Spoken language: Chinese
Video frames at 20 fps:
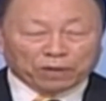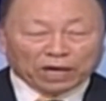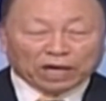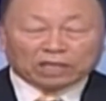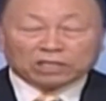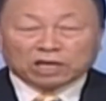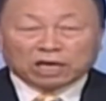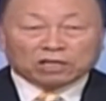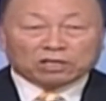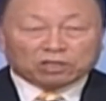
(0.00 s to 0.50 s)
不
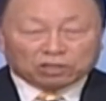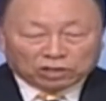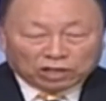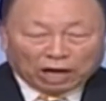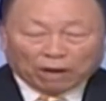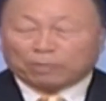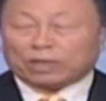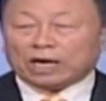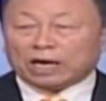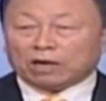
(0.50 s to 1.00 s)
进入到基
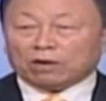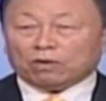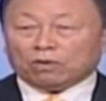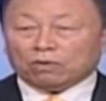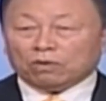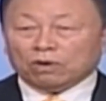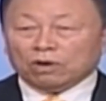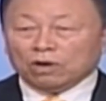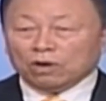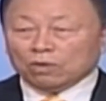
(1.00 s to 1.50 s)
督里喊
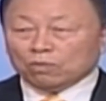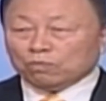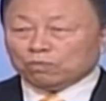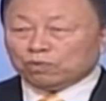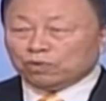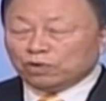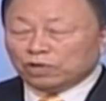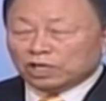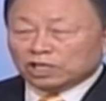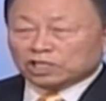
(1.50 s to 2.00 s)

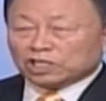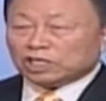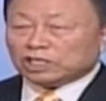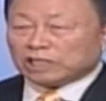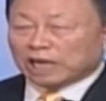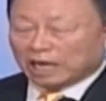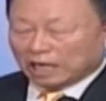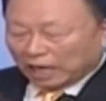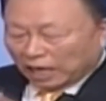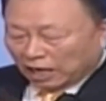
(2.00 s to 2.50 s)
喊不出阿
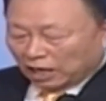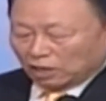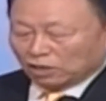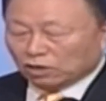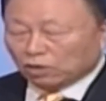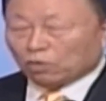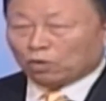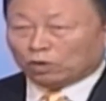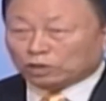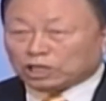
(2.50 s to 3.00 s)
门，他们
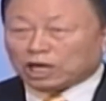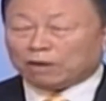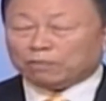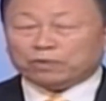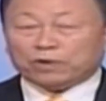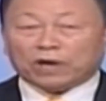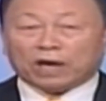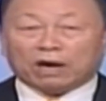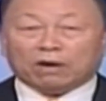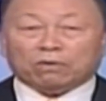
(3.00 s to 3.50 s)
是魔鬼
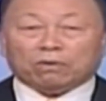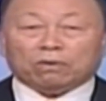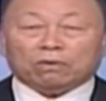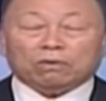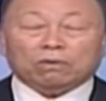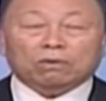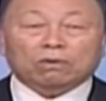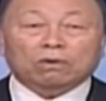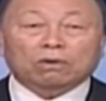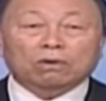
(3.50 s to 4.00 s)
啊！
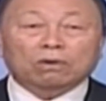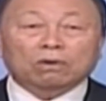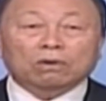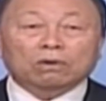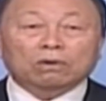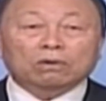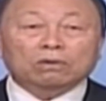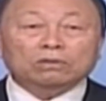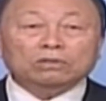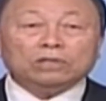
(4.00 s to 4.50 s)
他们害死
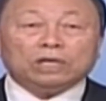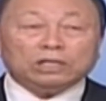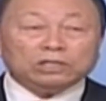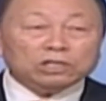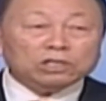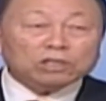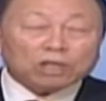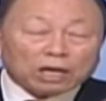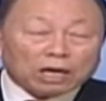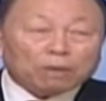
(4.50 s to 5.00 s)
自己的儿
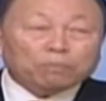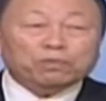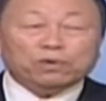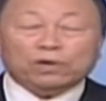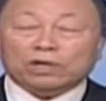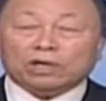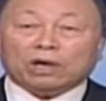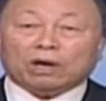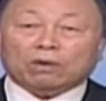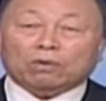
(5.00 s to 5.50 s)
女，
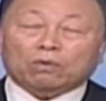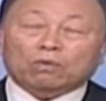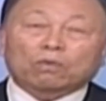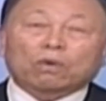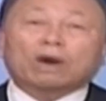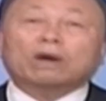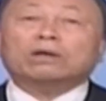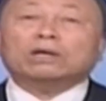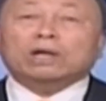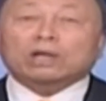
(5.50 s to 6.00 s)

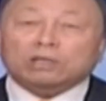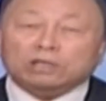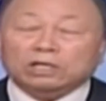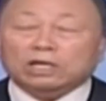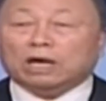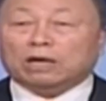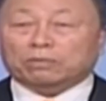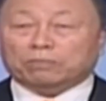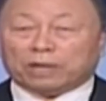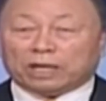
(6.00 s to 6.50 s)

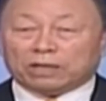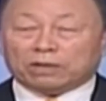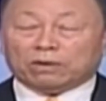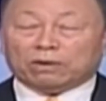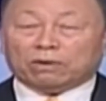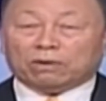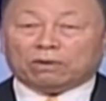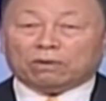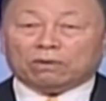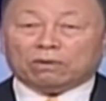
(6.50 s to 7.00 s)
妻子
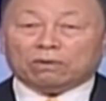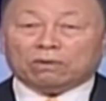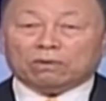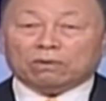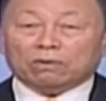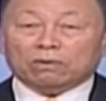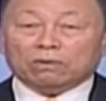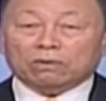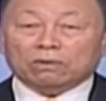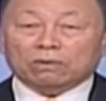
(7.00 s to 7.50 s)
让丈夫
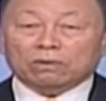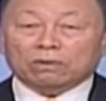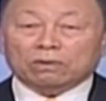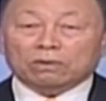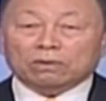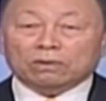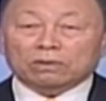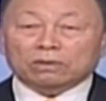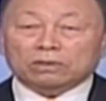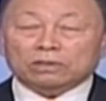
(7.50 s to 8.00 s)
灭
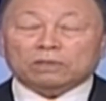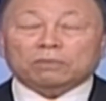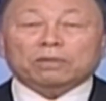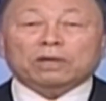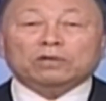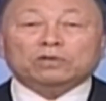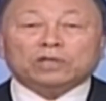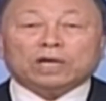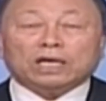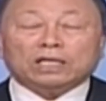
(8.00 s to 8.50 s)
亡，丈夫
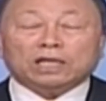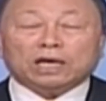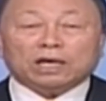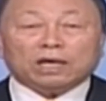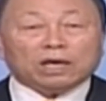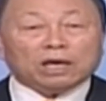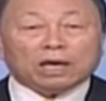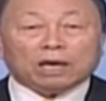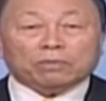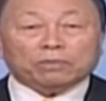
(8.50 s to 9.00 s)
让妻
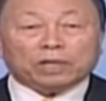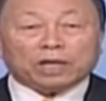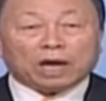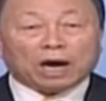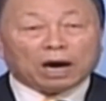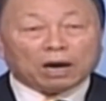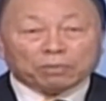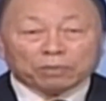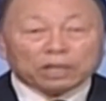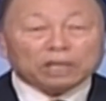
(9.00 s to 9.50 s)
子灭
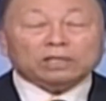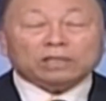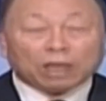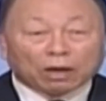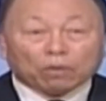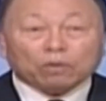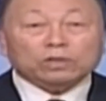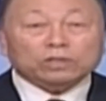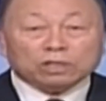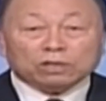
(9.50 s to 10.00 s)
亡，父母
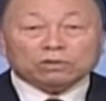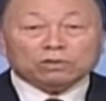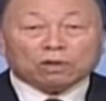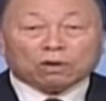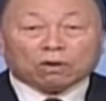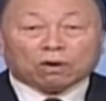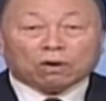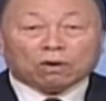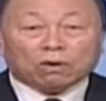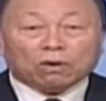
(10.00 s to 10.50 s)
让孩
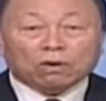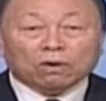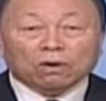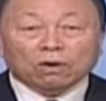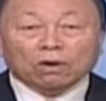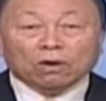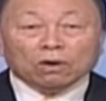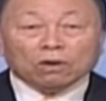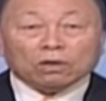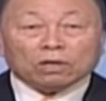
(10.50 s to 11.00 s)
子不
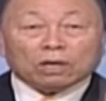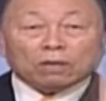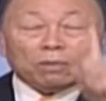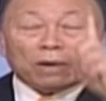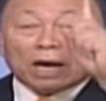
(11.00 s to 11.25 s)
顺。